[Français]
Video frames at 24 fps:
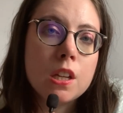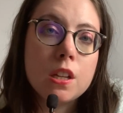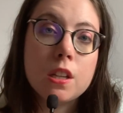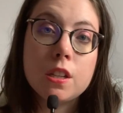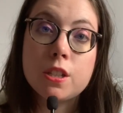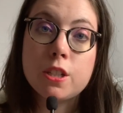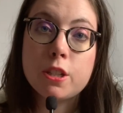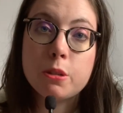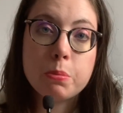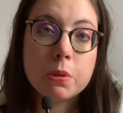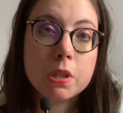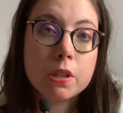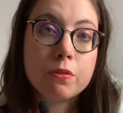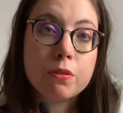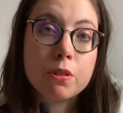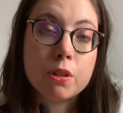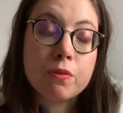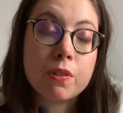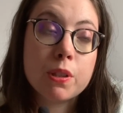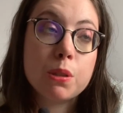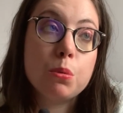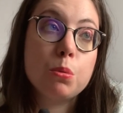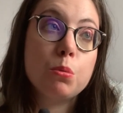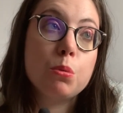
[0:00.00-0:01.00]
Et j'ai bien fait en
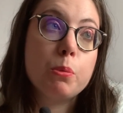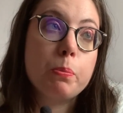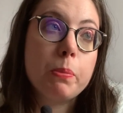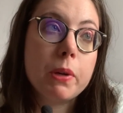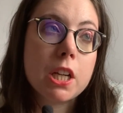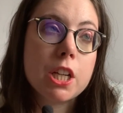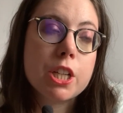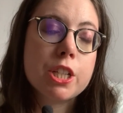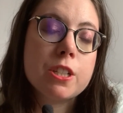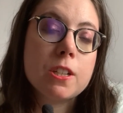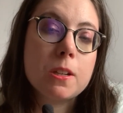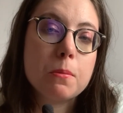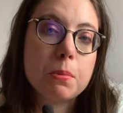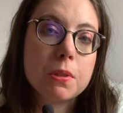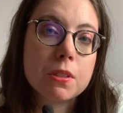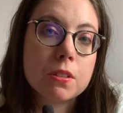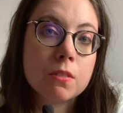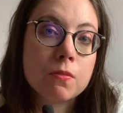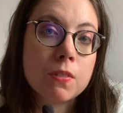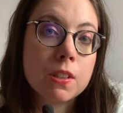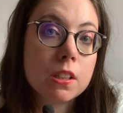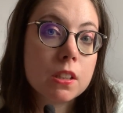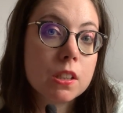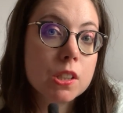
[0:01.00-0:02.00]
fait de ne pas l'acheter parce
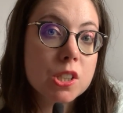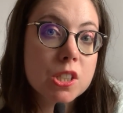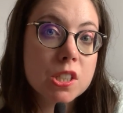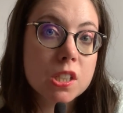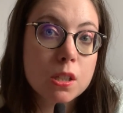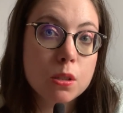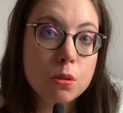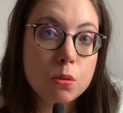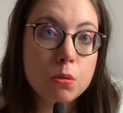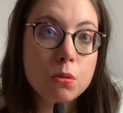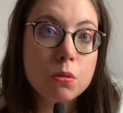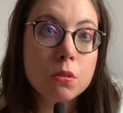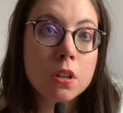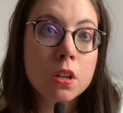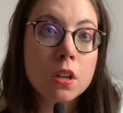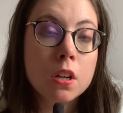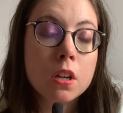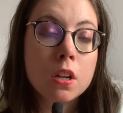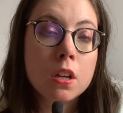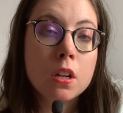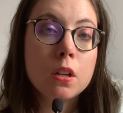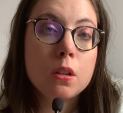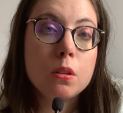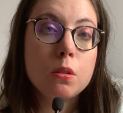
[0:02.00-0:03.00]
qu'en fait quand j'ai lu
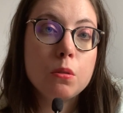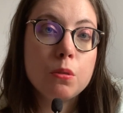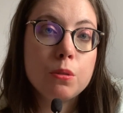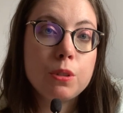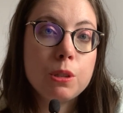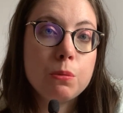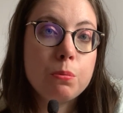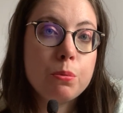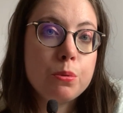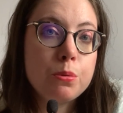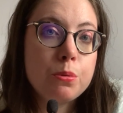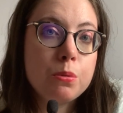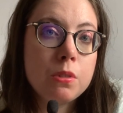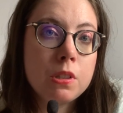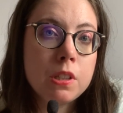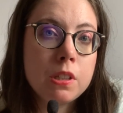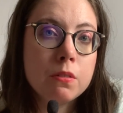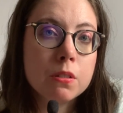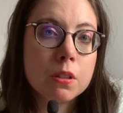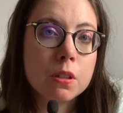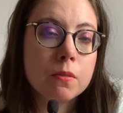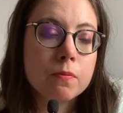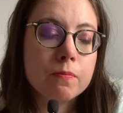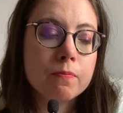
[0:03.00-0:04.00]
le début du
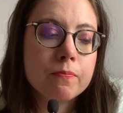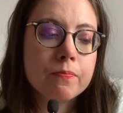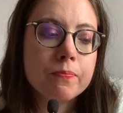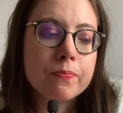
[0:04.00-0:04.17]
livre,